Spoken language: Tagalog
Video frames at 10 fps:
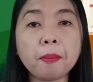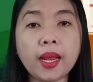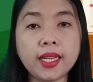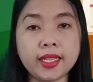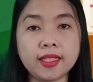
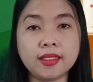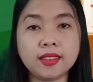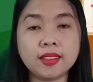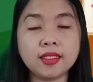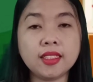Pagbalik
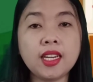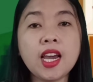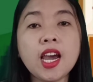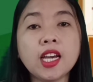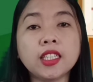
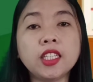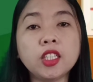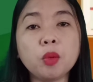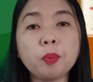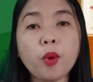
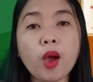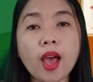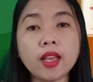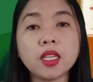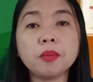Dito po
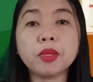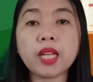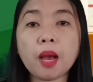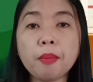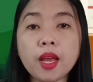ay
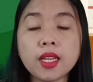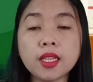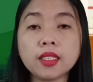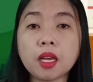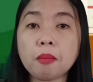
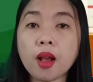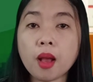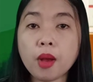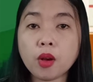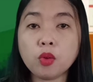ibinabalik ng
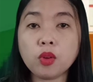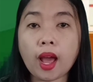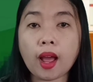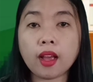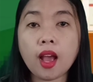mga
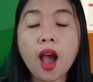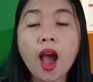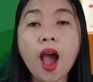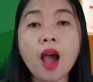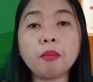magulang
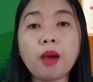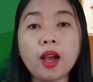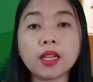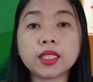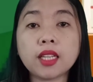ang
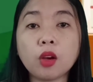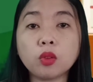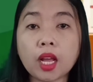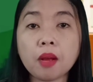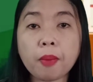mga
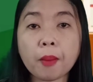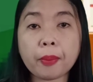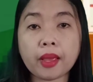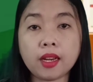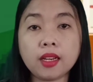sinagutang
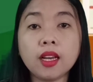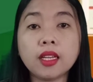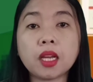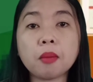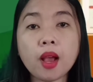papel
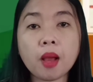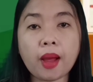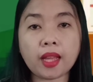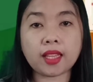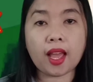ng mga
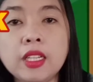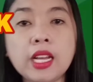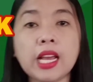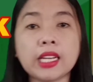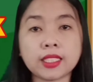bata
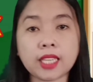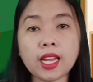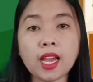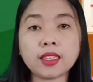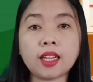sa
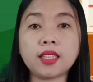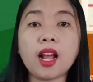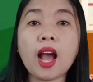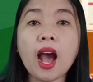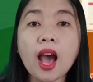
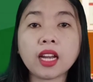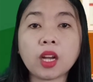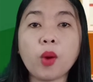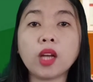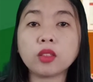nakatakdang
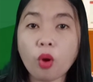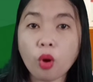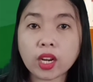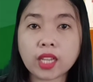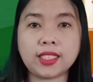araw at
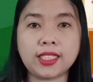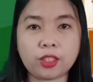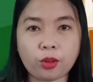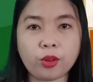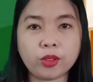oras
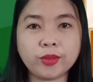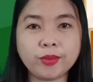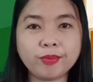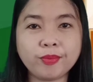nito.